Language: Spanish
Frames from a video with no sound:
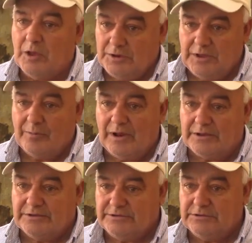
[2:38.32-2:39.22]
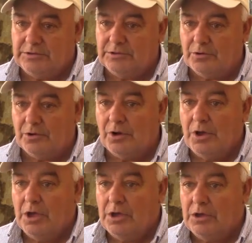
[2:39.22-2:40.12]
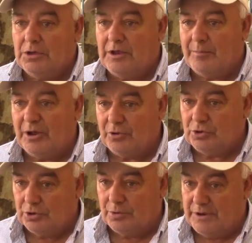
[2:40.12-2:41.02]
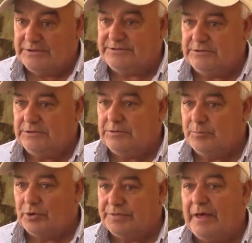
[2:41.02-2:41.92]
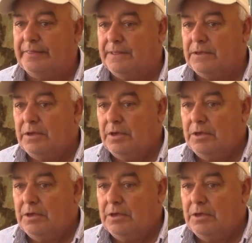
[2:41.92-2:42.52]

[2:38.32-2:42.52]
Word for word: Ni hablar que sí, digo, eh, la mano de obra allí es importante.